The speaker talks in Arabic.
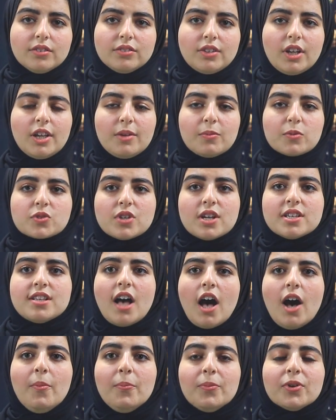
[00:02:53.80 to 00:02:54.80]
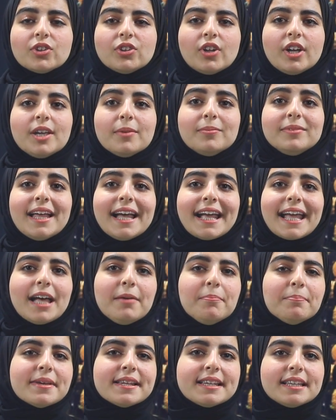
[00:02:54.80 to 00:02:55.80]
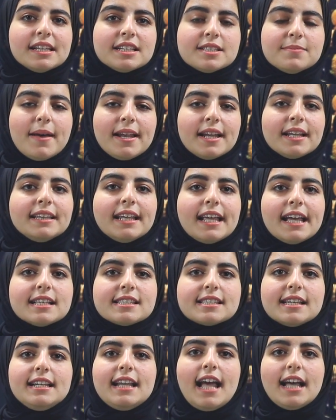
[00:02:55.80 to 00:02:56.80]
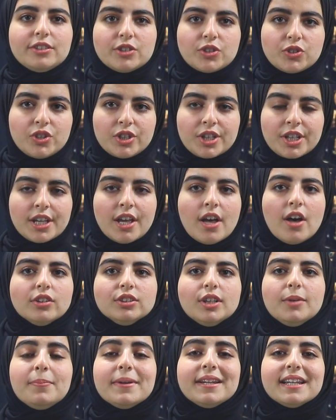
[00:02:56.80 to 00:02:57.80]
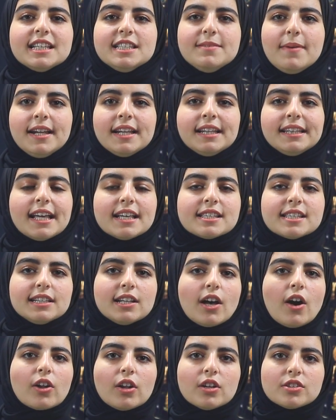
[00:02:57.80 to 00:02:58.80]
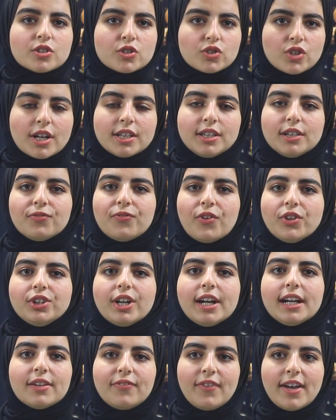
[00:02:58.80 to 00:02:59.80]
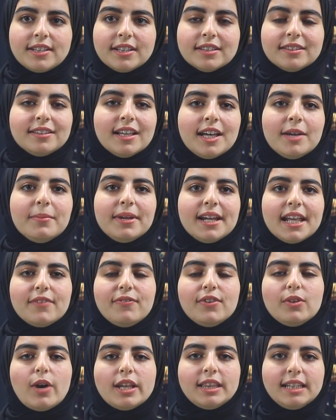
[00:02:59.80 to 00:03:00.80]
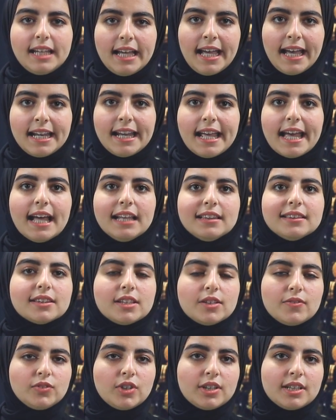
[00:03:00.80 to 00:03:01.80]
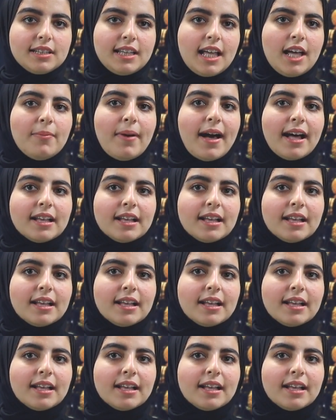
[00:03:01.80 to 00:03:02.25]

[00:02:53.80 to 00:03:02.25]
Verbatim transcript: طيب استاذ عمرو طيب ده كان بالنسبه للناس اللي هتشتري طب بالنسبه للناس اللي خلاص اشترت الفتره اللي فاتت تعمل ايه في الوقت الحالي هل تفضل الذهب